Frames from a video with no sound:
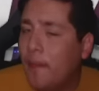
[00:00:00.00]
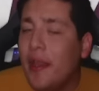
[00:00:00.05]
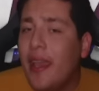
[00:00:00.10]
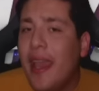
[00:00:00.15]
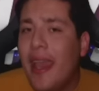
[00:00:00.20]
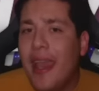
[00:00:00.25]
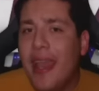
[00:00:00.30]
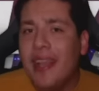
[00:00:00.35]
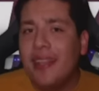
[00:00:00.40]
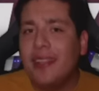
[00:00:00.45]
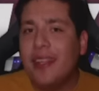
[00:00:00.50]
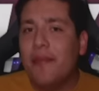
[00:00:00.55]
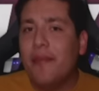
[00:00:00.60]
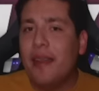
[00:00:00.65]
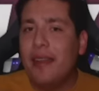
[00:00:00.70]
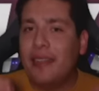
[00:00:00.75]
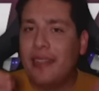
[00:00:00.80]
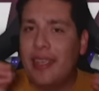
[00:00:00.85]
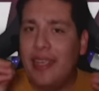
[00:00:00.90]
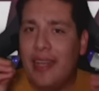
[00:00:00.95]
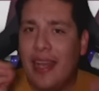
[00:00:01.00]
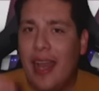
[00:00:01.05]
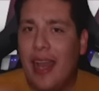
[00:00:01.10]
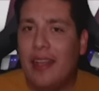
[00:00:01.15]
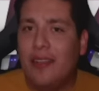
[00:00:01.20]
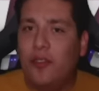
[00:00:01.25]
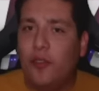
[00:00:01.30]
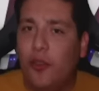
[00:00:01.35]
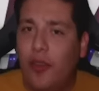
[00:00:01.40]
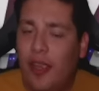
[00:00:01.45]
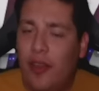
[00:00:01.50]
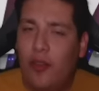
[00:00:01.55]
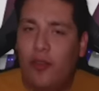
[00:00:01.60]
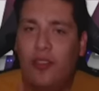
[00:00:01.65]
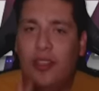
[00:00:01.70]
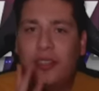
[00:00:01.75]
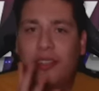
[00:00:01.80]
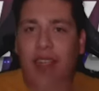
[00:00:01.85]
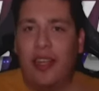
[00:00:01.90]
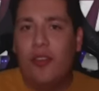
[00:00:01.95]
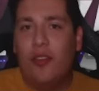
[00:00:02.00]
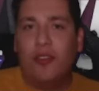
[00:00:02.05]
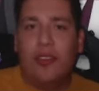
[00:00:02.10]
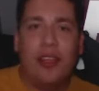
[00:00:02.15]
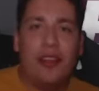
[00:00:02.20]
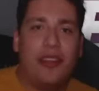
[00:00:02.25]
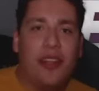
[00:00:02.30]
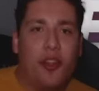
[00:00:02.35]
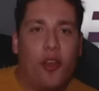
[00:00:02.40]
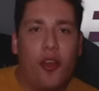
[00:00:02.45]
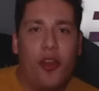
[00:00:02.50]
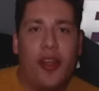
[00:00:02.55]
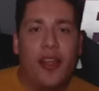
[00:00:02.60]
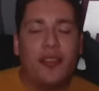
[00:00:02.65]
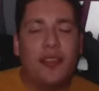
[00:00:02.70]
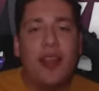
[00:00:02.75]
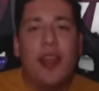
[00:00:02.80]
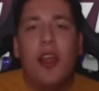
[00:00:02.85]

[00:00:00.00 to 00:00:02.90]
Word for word: este mezquinazo que en los sexenios anteriores